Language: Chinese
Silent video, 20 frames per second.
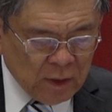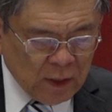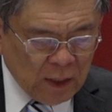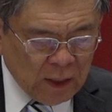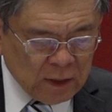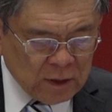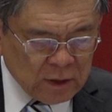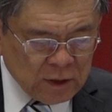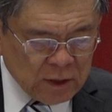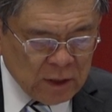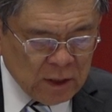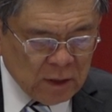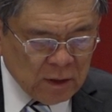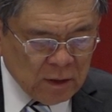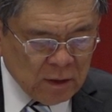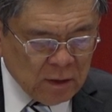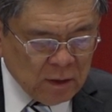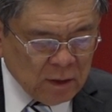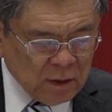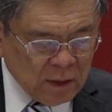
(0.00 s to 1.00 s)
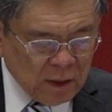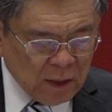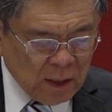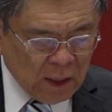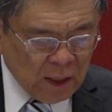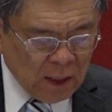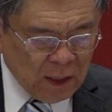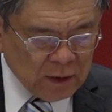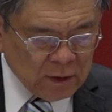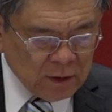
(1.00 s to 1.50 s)
啊信
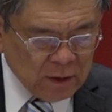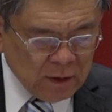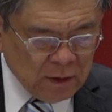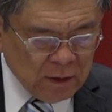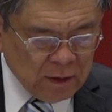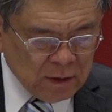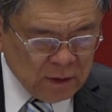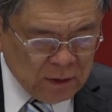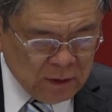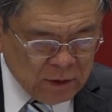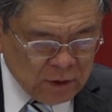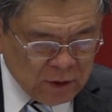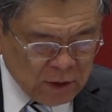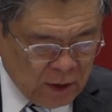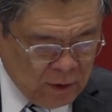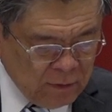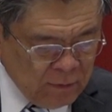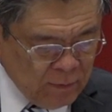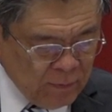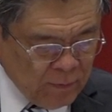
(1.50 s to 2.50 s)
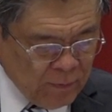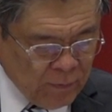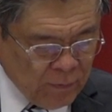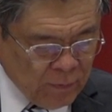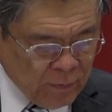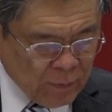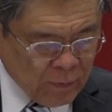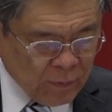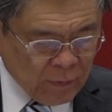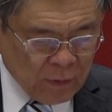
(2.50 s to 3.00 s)
啊神
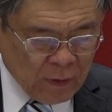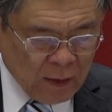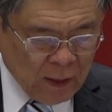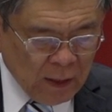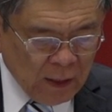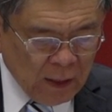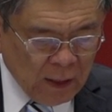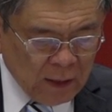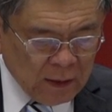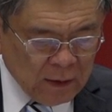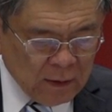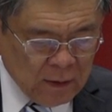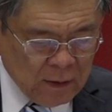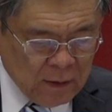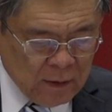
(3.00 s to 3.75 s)
啊，